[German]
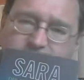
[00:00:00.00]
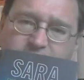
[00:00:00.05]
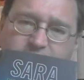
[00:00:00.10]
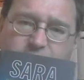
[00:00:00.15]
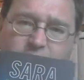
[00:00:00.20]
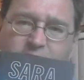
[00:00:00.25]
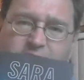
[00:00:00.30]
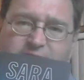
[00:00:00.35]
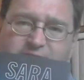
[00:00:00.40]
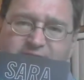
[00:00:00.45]
äh,
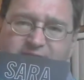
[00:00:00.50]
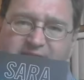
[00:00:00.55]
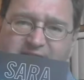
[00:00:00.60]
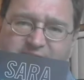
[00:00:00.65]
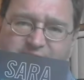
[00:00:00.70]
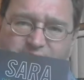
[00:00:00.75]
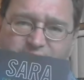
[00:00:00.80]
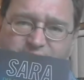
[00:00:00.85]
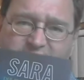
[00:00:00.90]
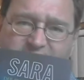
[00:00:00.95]
dort im
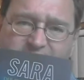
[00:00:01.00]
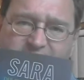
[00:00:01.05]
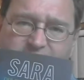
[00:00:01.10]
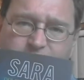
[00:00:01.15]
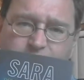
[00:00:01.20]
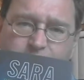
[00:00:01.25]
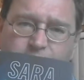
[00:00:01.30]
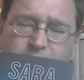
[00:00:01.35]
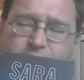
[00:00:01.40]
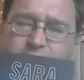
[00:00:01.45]
Wald versteckt
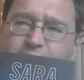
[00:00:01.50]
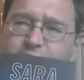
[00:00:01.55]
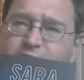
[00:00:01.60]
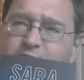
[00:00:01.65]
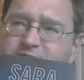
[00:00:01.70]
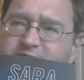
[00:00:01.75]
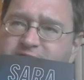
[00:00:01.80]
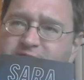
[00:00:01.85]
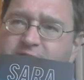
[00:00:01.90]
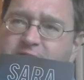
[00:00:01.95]
hat, um
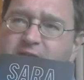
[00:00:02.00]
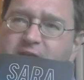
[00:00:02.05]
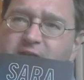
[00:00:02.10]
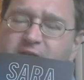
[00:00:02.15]
Füchse